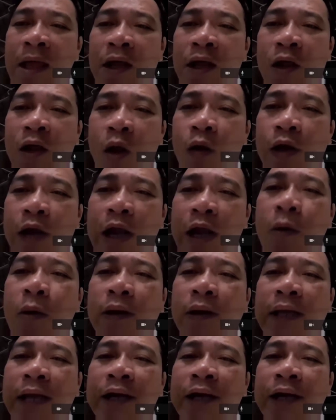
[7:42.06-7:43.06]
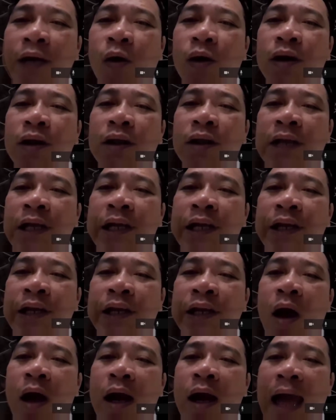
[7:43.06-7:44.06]
còn nếu có thay đổi thì
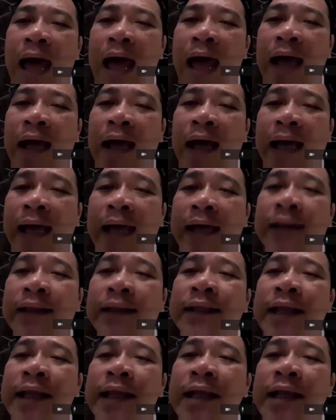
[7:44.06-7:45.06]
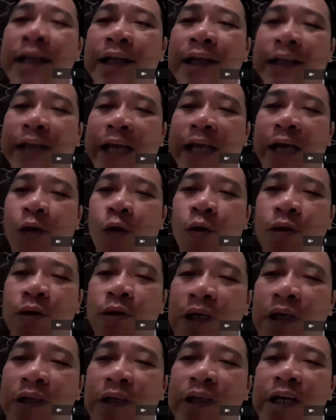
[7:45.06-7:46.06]
đó là cái tiến trình thay đổi
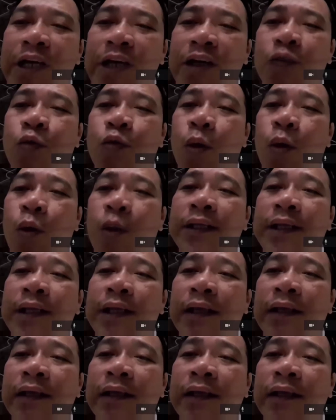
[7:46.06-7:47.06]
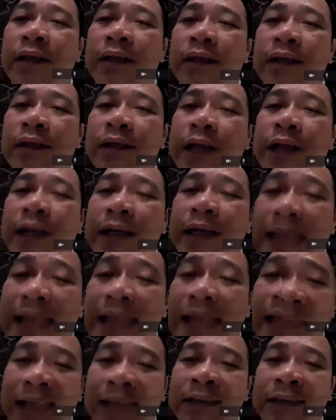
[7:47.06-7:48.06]
tự nhiên của dân
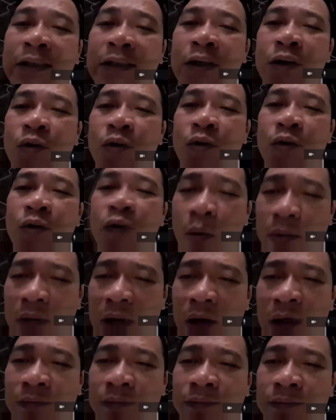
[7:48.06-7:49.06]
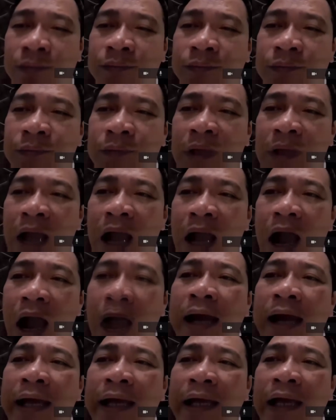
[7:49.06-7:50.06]
gian của cộng đồng ở
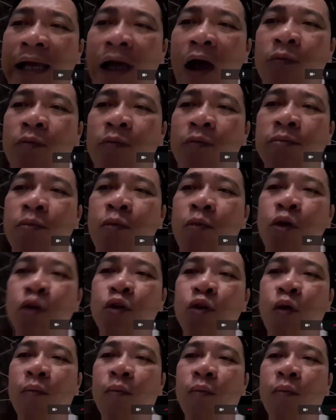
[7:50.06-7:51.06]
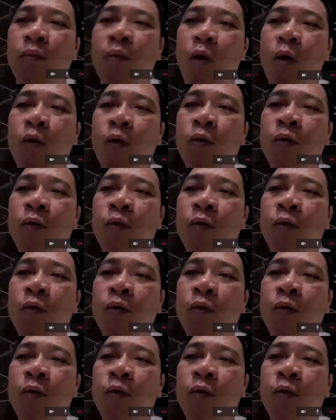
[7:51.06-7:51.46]
đây ông muốn dùng một